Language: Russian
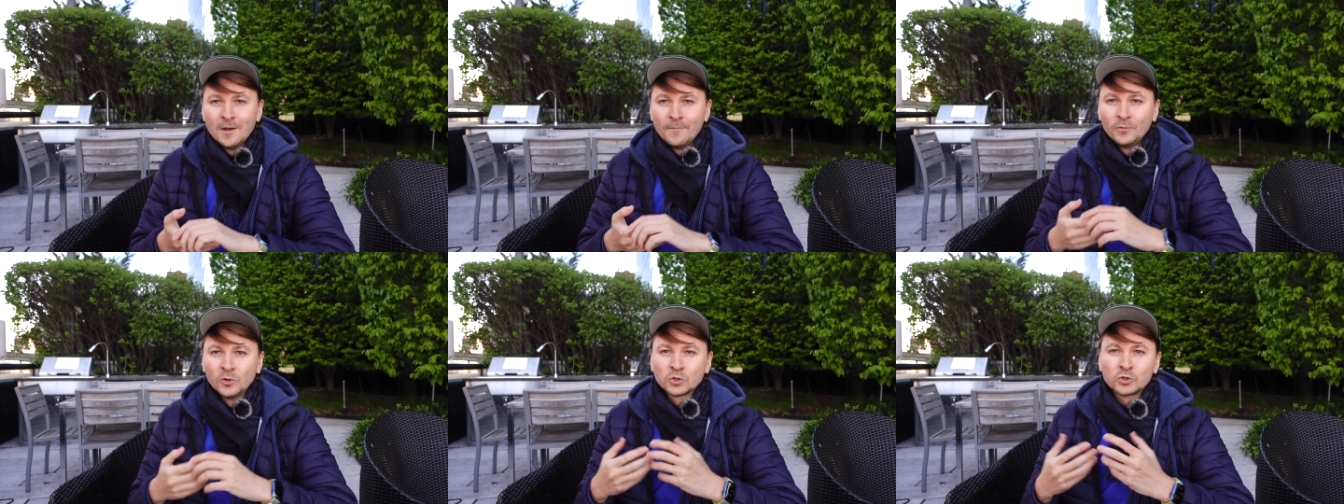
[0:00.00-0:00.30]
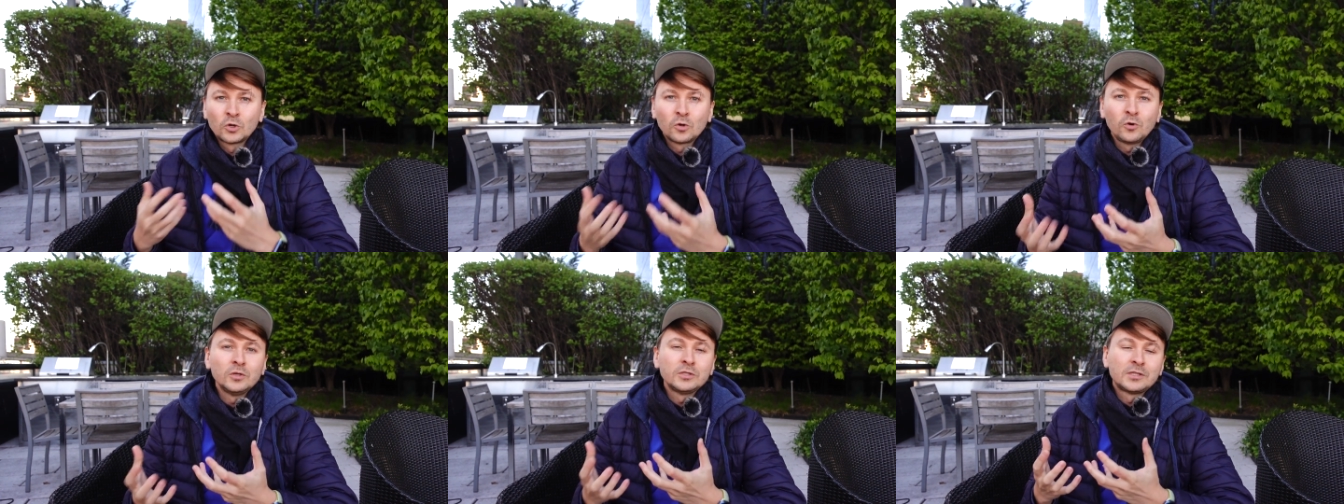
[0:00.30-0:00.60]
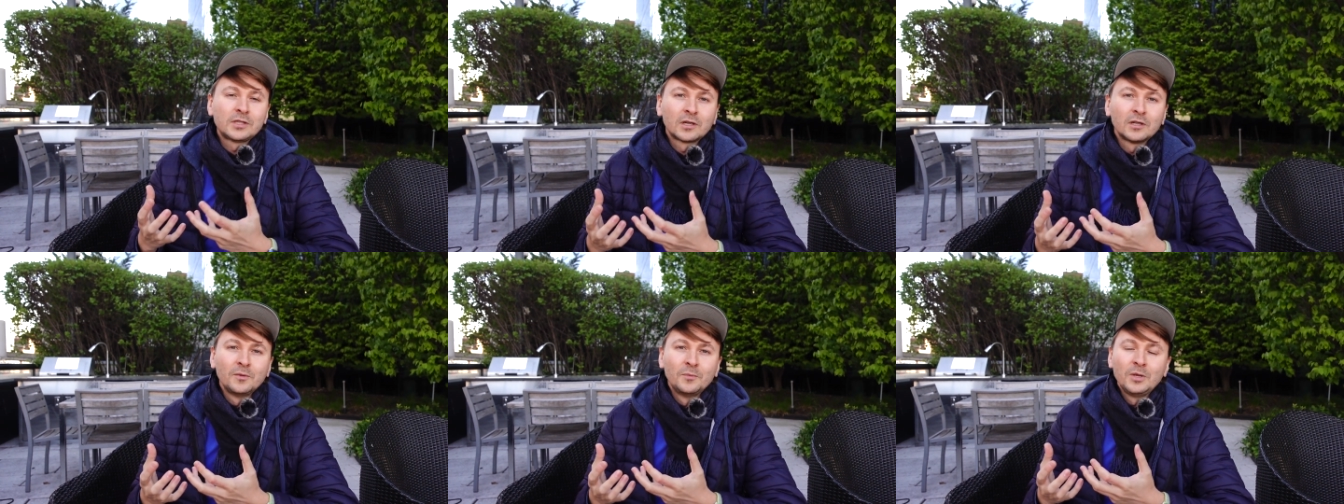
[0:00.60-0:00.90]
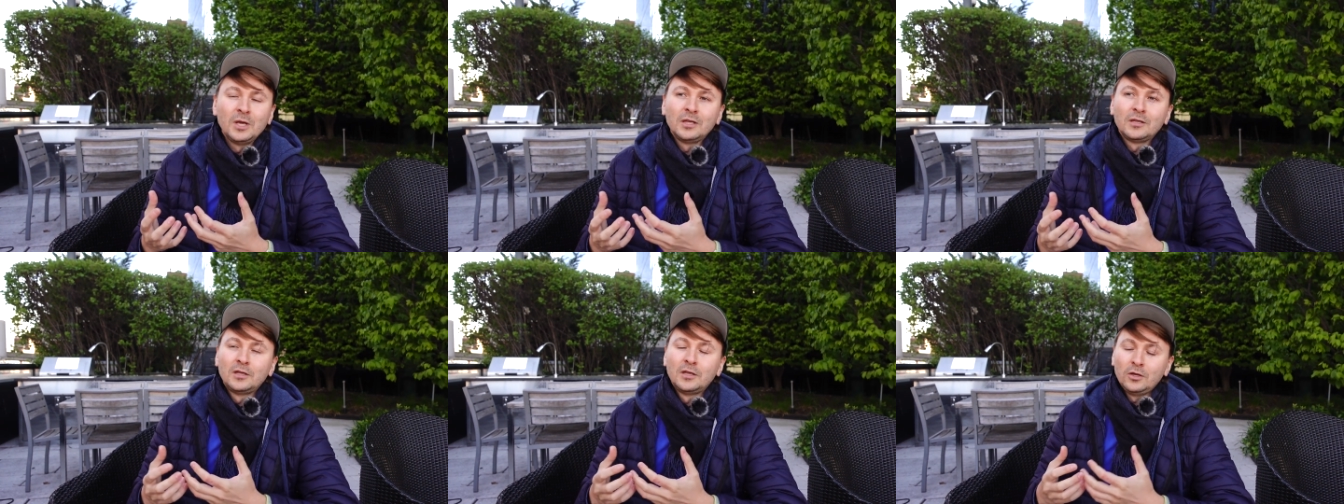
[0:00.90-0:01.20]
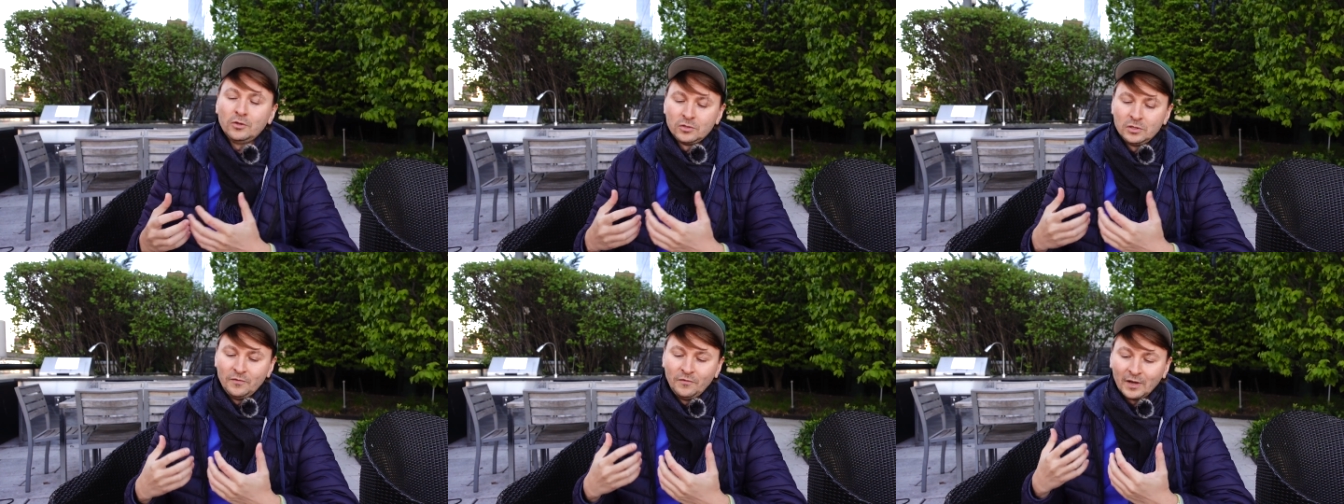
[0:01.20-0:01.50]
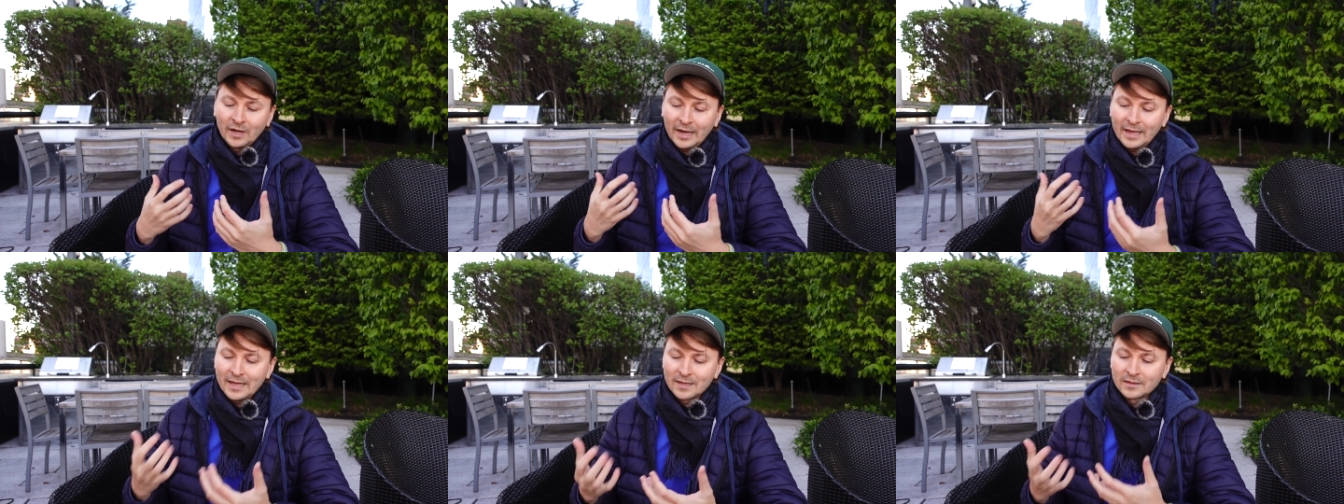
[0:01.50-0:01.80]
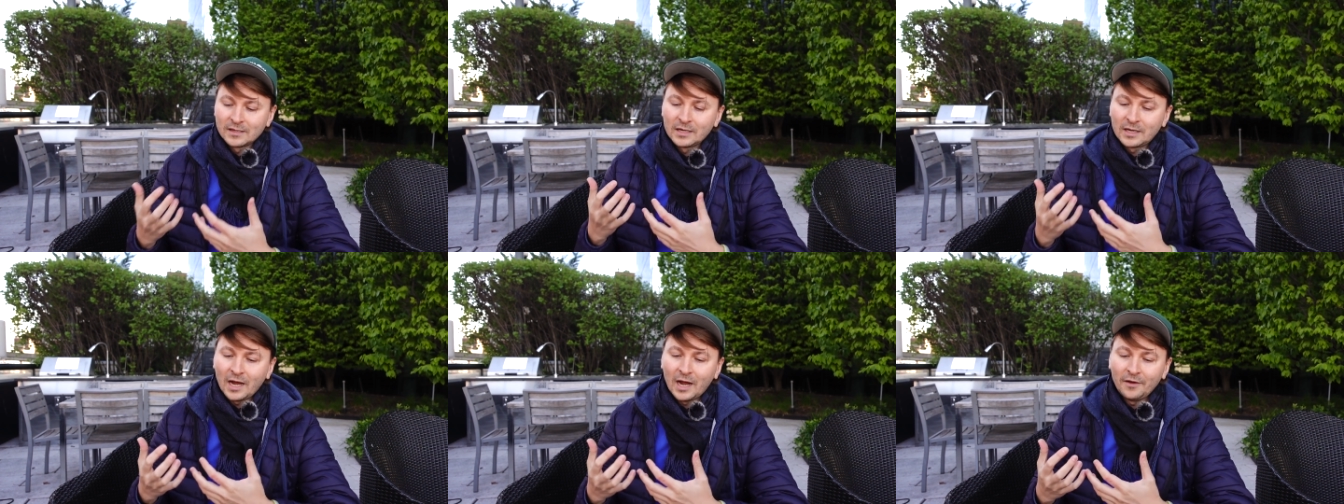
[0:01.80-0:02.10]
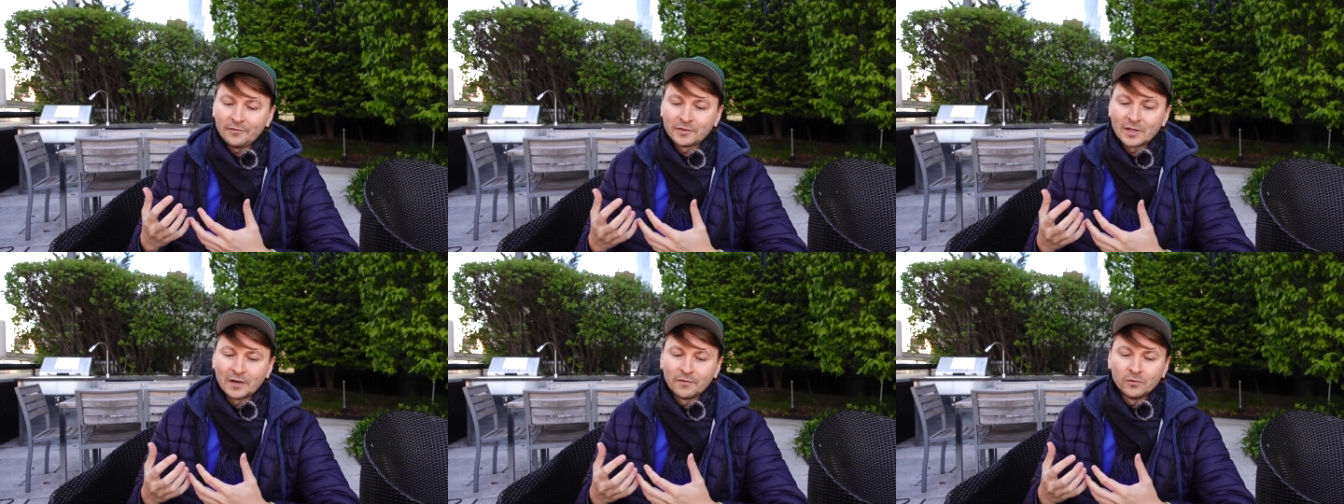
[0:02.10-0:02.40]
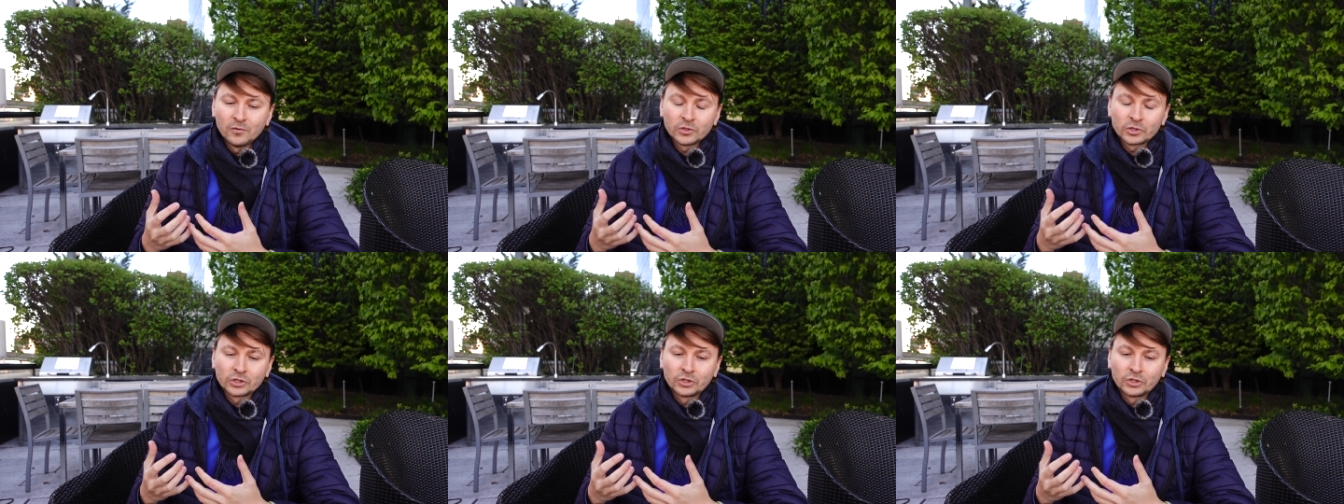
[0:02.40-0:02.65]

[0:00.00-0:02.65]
но, с другой стороны, мне это дает невероятный кайф того,